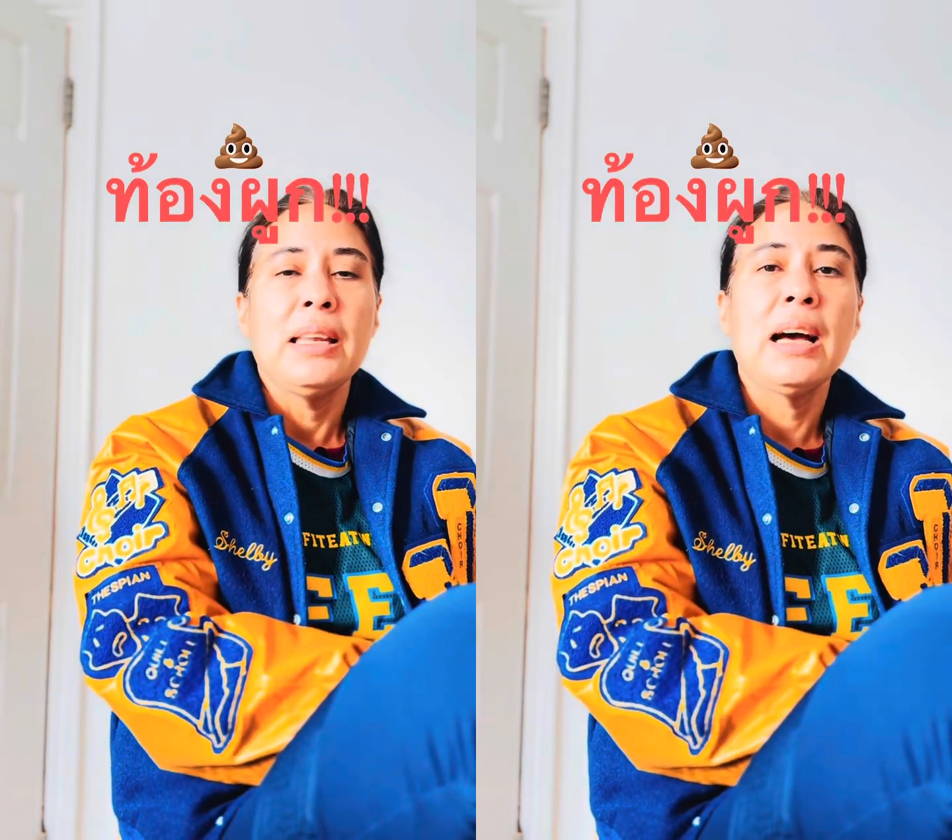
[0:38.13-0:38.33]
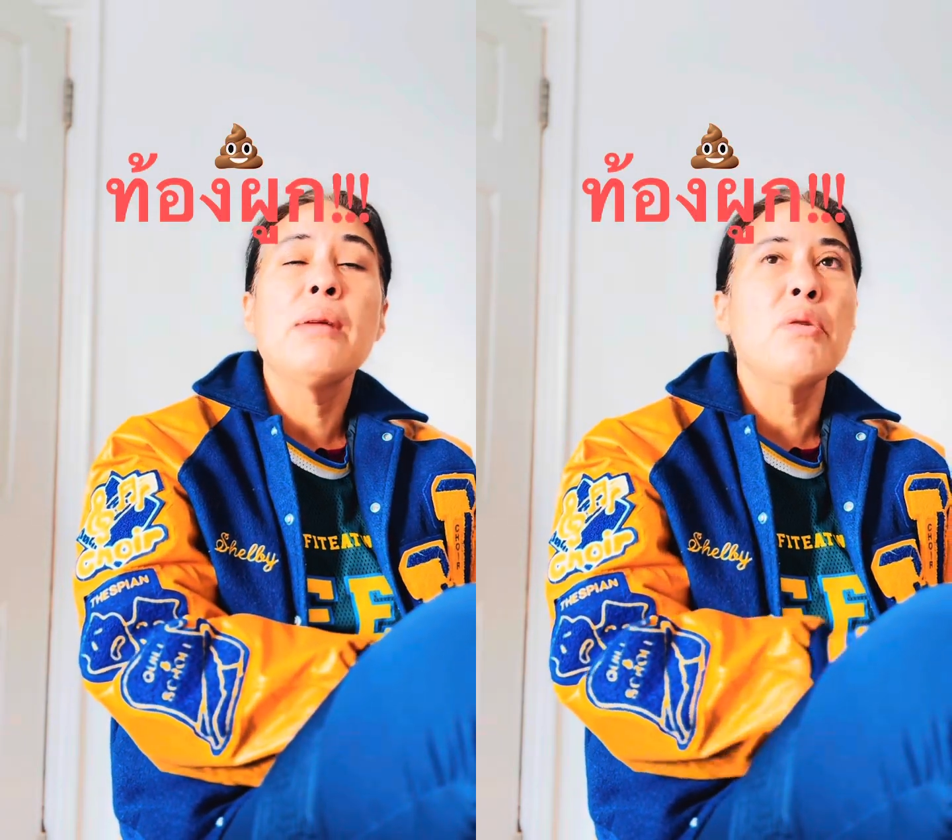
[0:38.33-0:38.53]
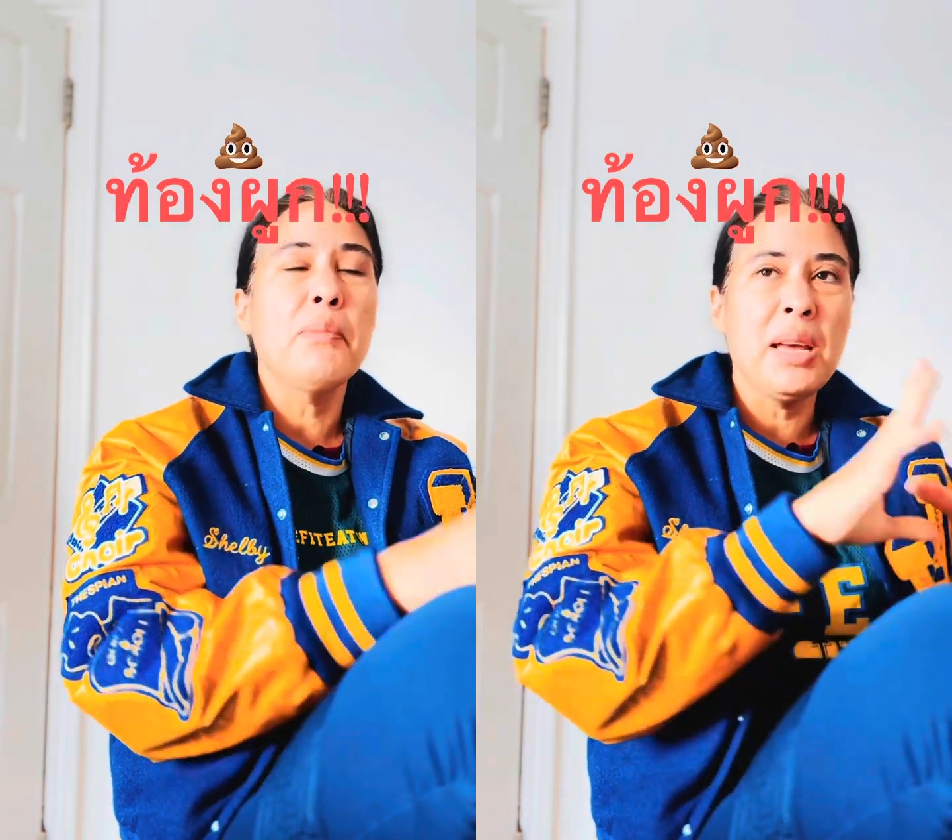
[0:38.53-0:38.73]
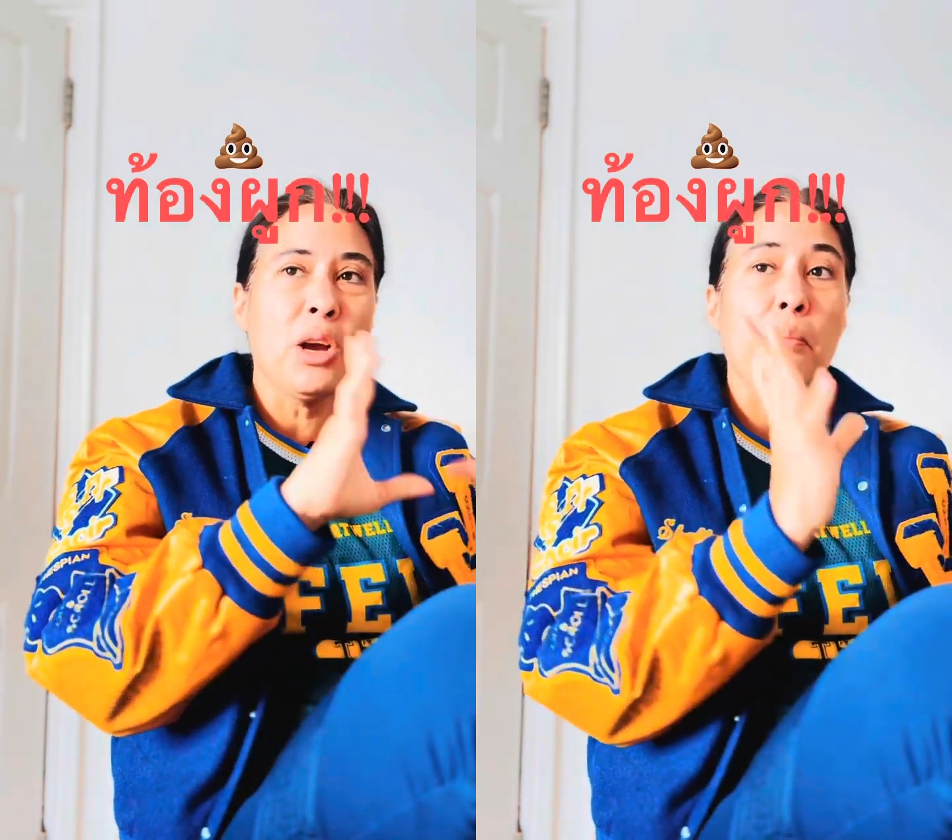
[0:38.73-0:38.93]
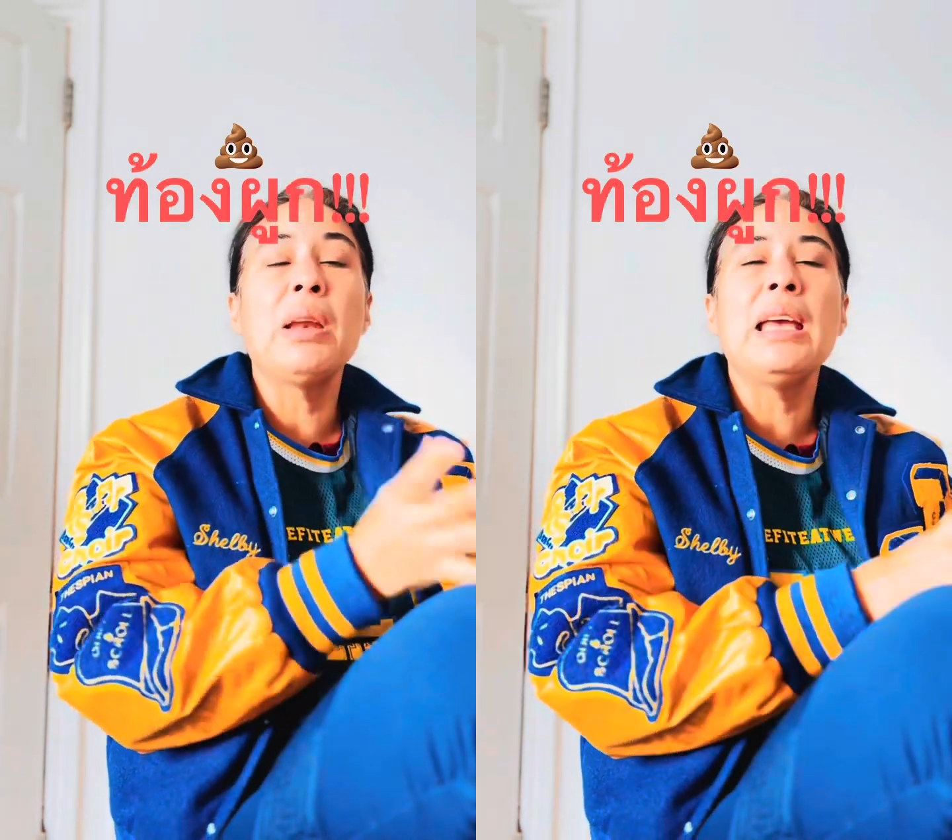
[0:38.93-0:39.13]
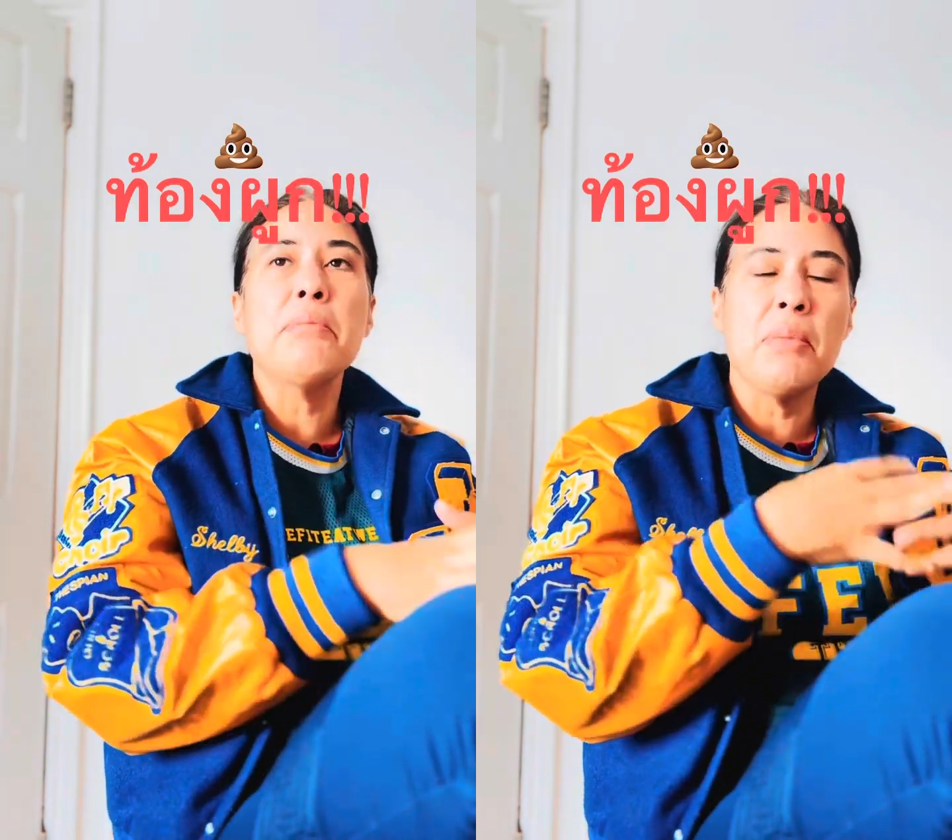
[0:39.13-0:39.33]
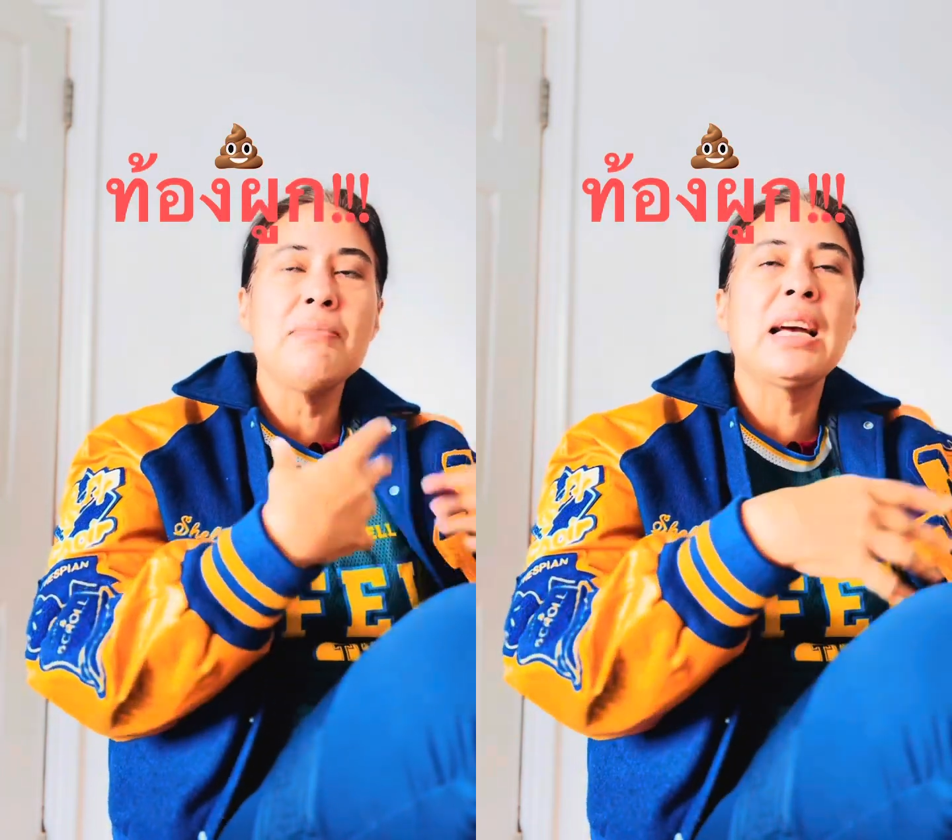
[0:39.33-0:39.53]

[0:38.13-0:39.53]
นะคะเพราะมันไม่ได้คอมพลีทมันไม่ได้